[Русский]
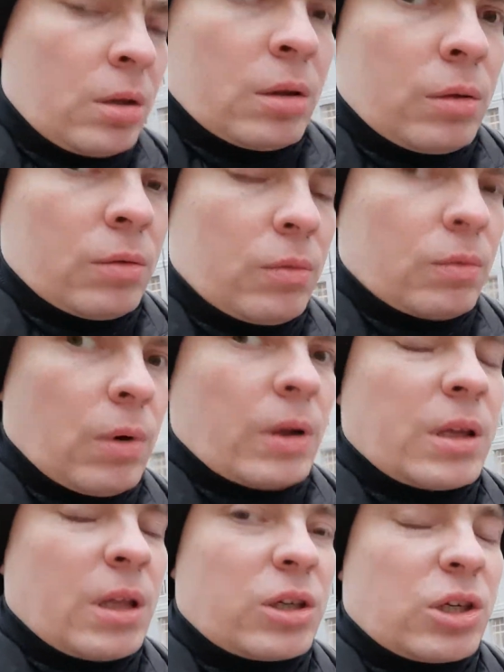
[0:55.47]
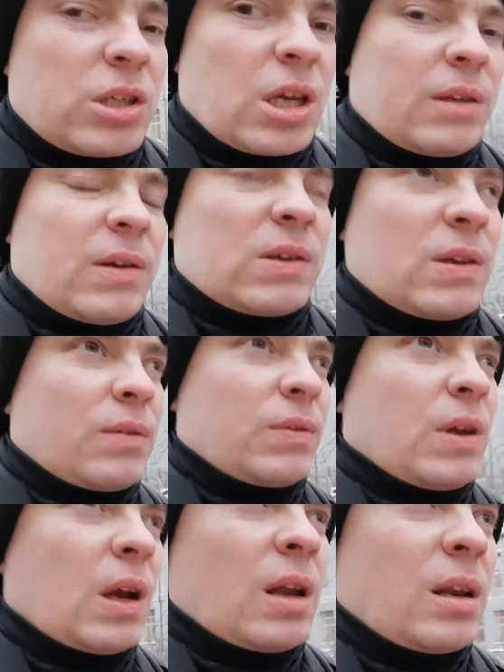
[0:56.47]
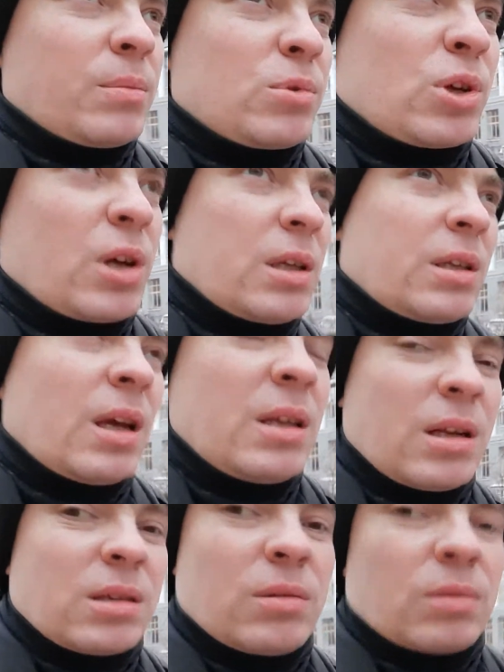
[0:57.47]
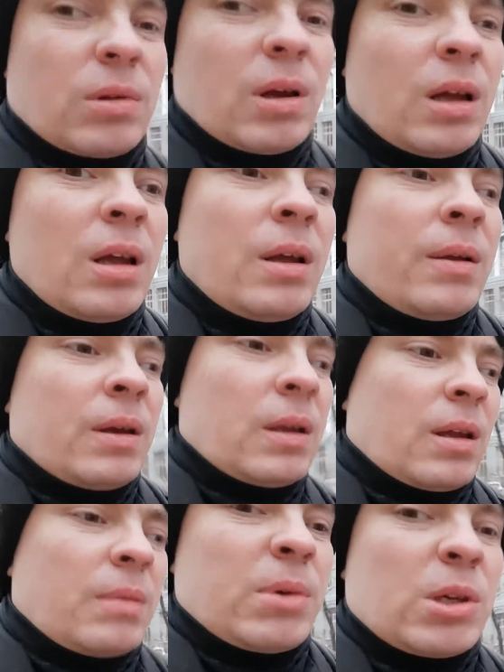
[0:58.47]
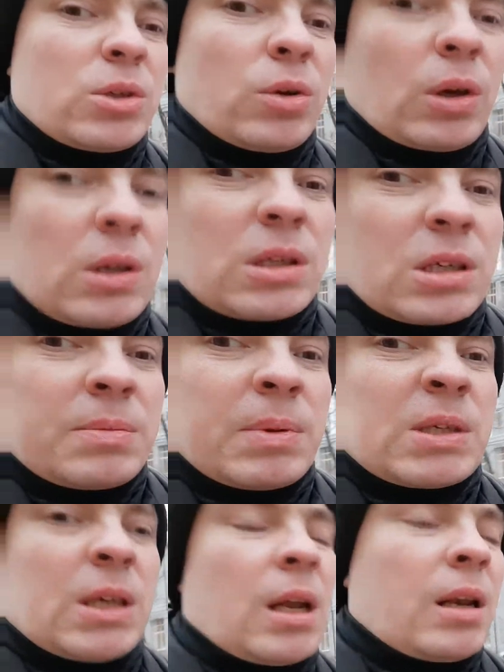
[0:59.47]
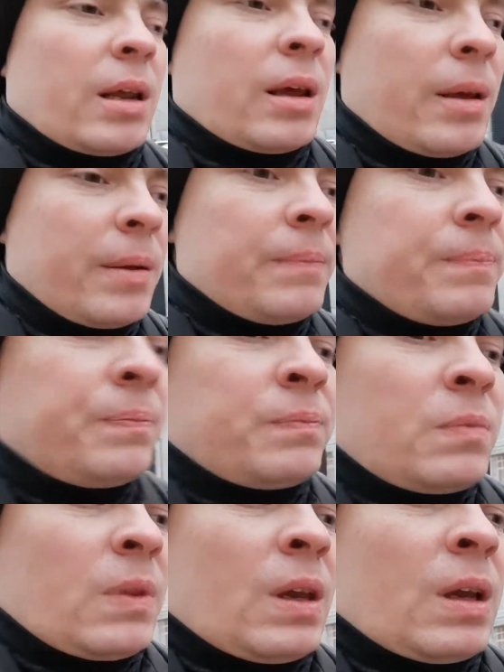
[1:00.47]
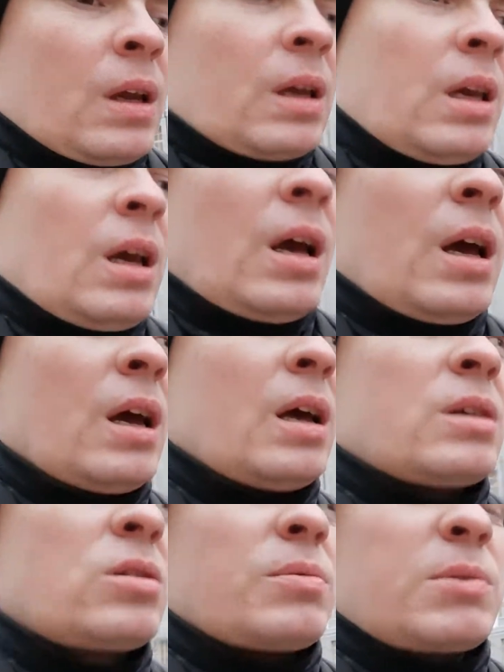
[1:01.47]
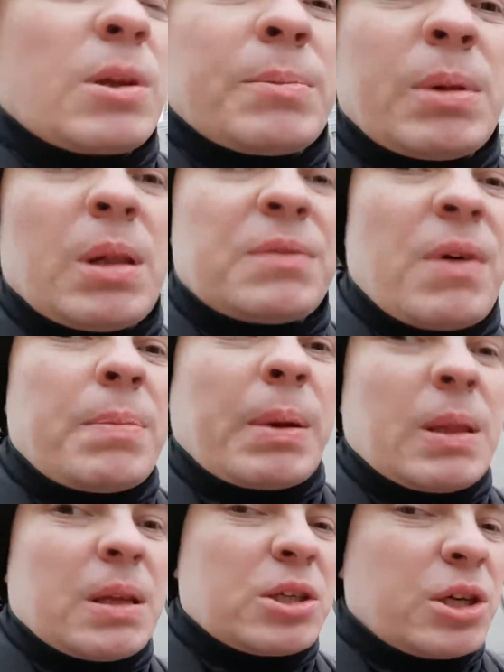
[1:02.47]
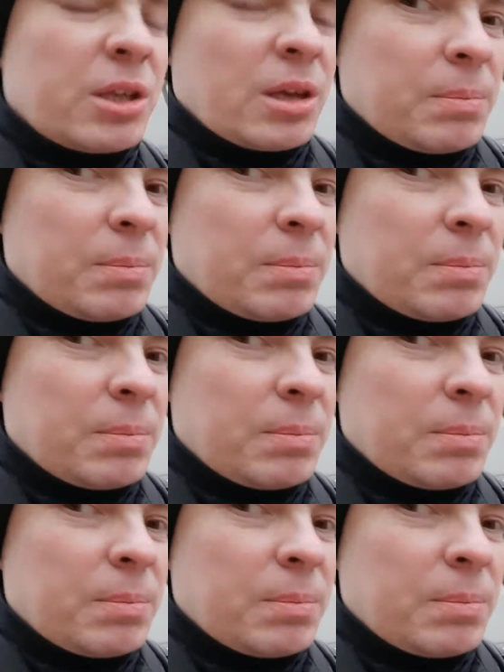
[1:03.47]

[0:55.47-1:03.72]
ну, они должны соответствовать федеральному законодательству, да, и там есть юристы специальные. И, собственно, было два предложения.